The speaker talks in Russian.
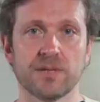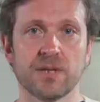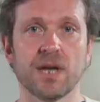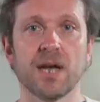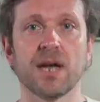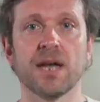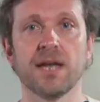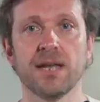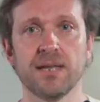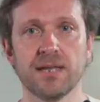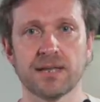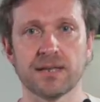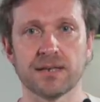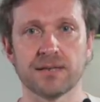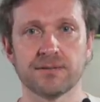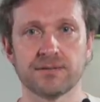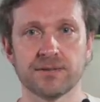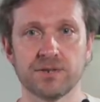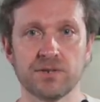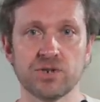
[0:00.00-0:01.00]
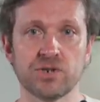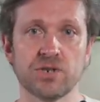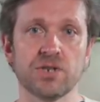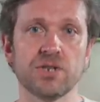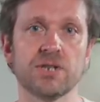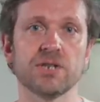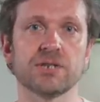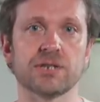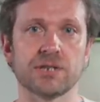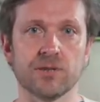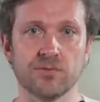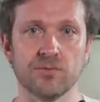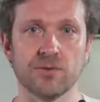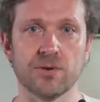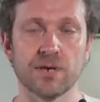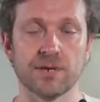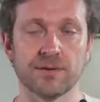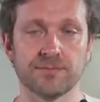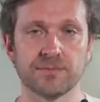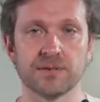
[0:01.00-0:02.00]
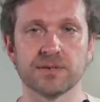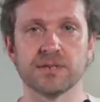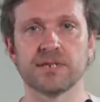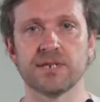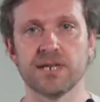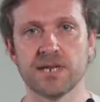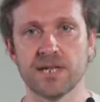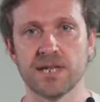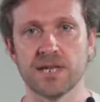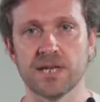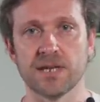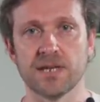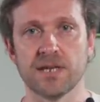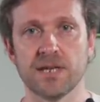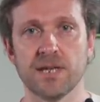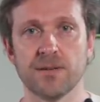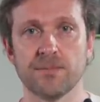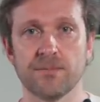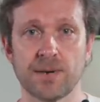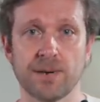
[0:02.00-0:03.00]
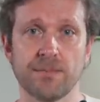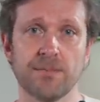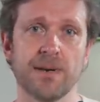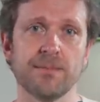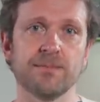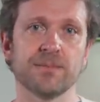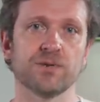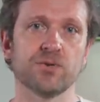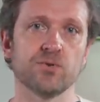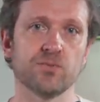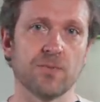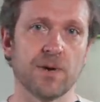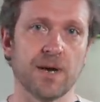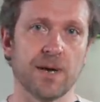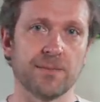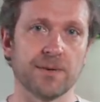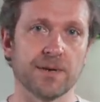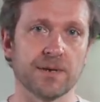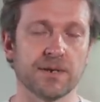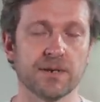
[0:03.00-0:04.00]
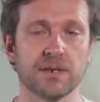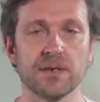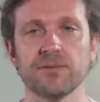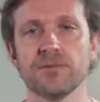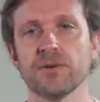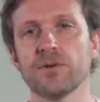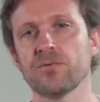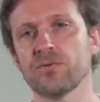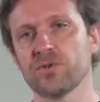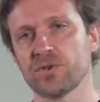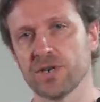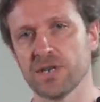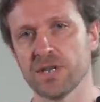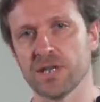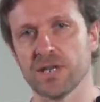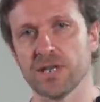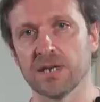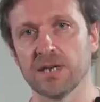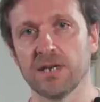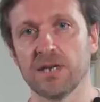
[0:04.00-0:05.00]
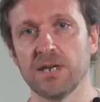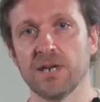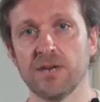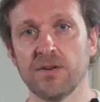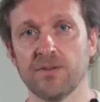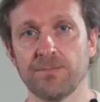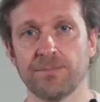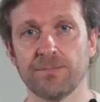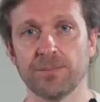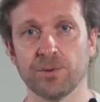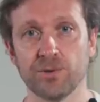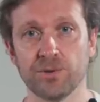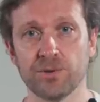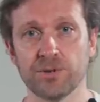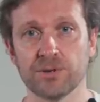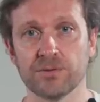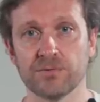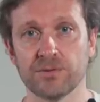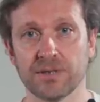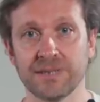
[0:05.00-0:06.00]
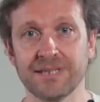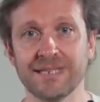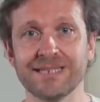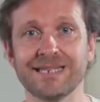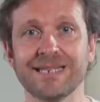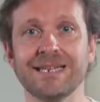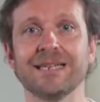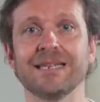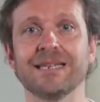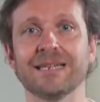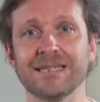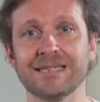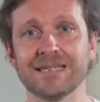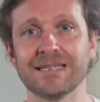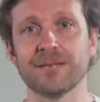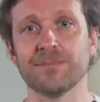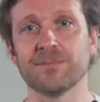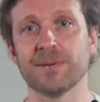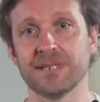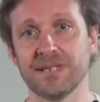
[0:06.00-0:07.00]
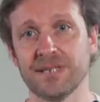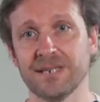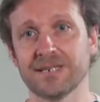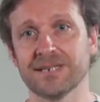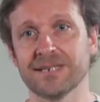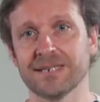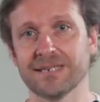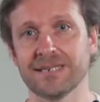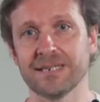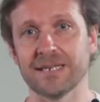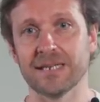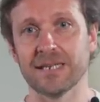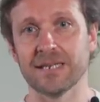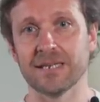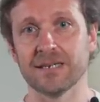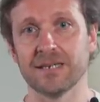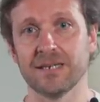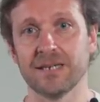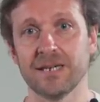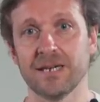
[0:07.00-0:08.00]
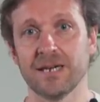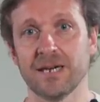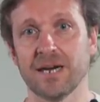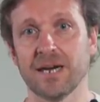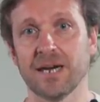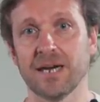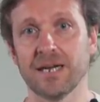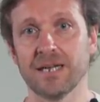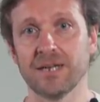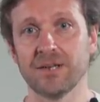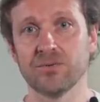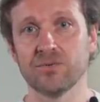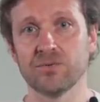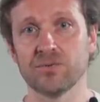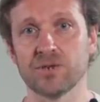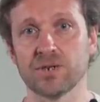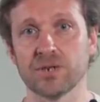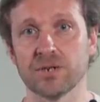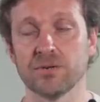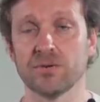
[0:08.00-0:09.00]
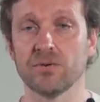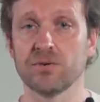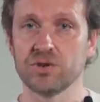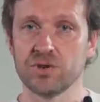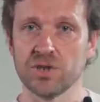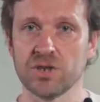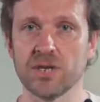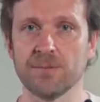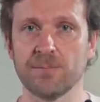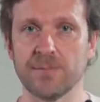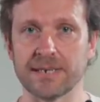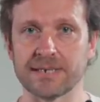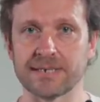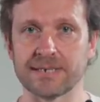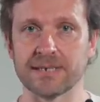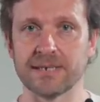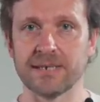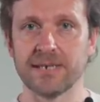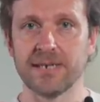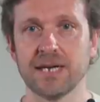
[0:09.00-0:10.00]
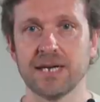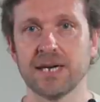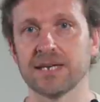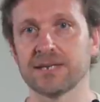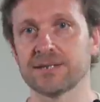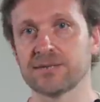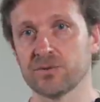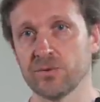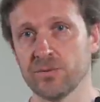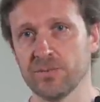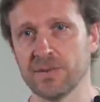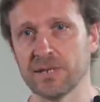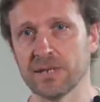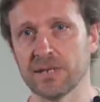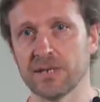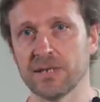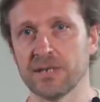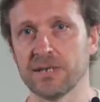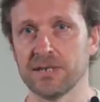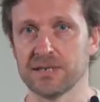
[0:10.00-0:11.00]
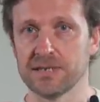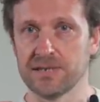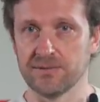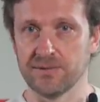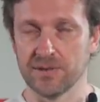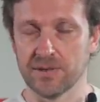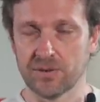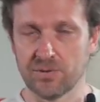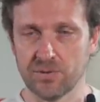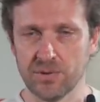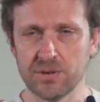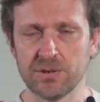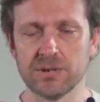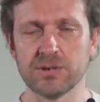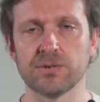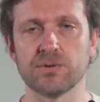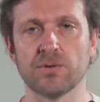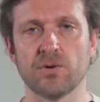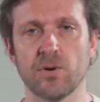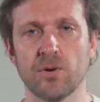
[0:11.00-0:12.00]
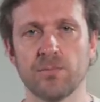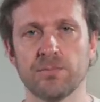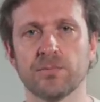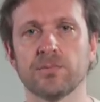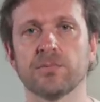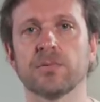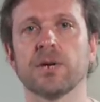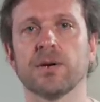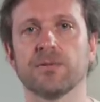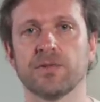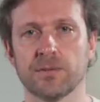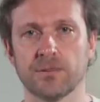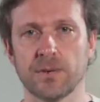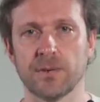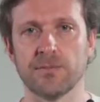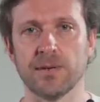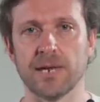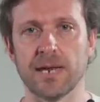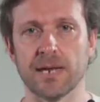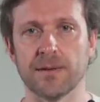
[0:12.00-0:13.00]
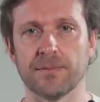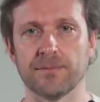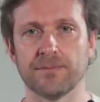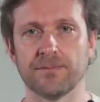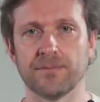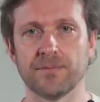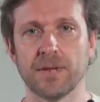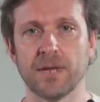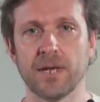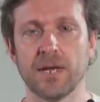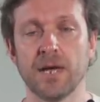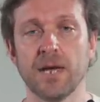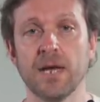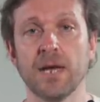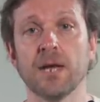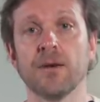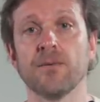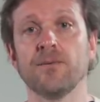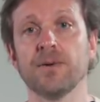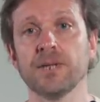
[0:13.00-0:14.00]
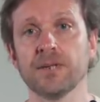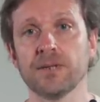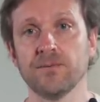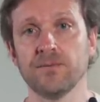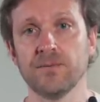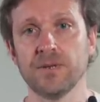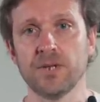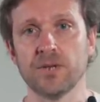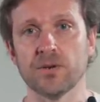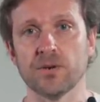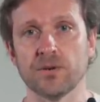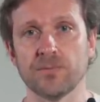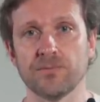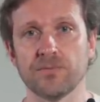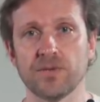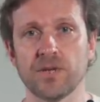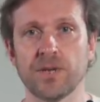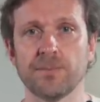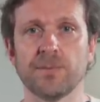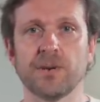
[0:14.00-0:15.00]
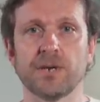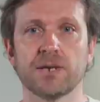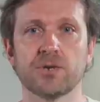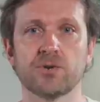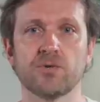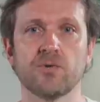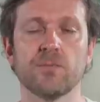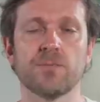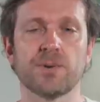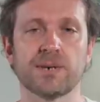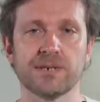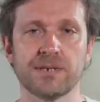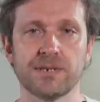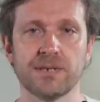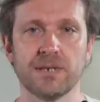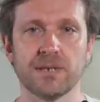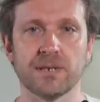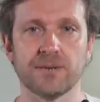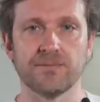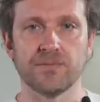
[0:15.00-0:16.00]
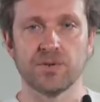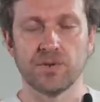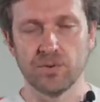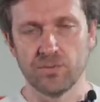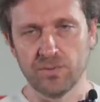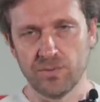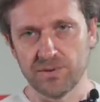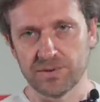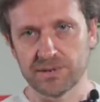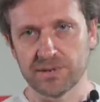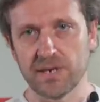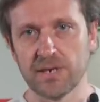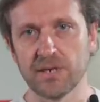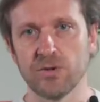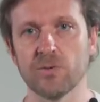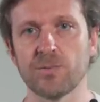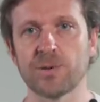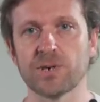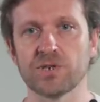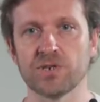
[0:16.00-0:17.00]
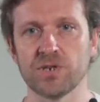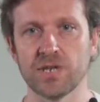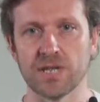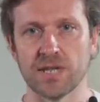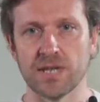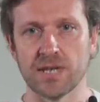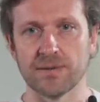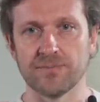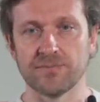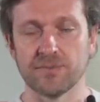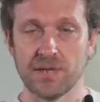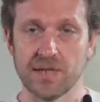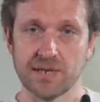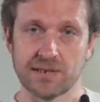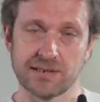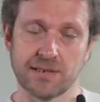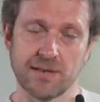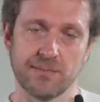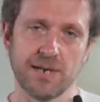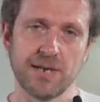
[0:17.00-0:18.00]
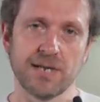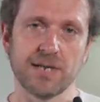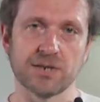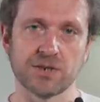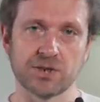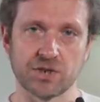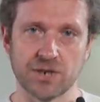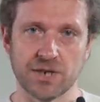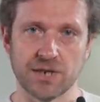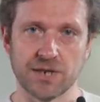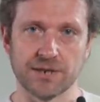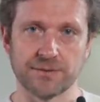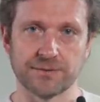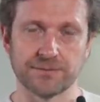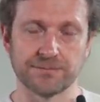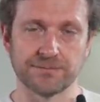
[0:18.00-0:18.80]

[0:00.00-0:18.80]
А это снижение слуха, зрения, проблемы с зубами, головокружение, вплоть до дезориентации и потери сознания. А это уже очень опасно особенно если вы находитесь за рулем автомобиля. В этом видео я покажу вам простые и универсальные упражнения для расслабления шеи.